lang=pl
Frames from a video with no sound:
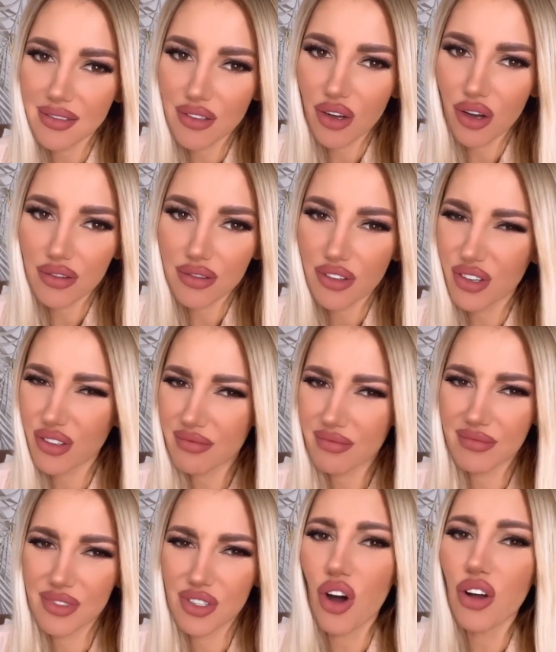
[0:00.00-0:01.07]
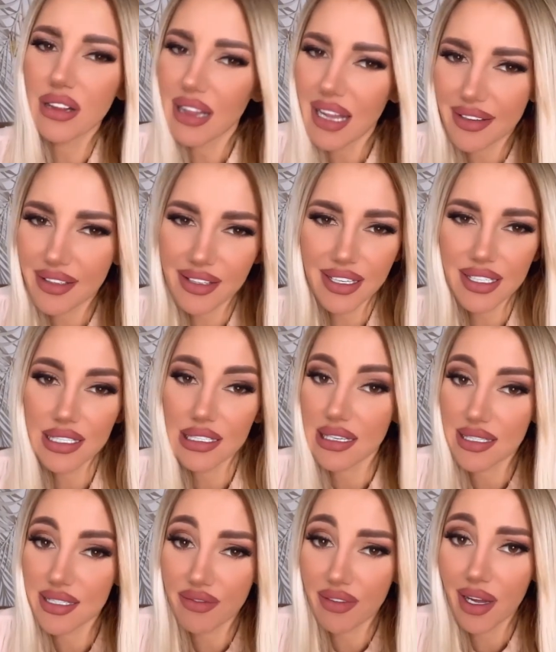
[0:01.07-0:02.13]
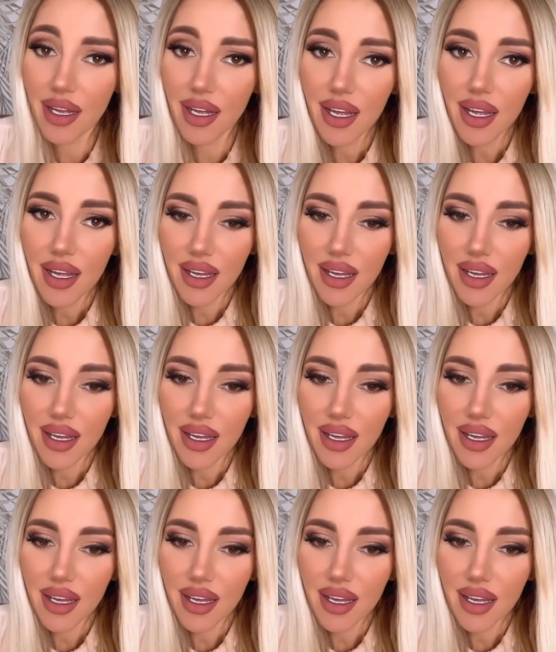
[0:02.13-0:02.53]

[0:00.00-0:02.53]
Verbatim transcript: E, kot, kot, kotlet niech się nazywa,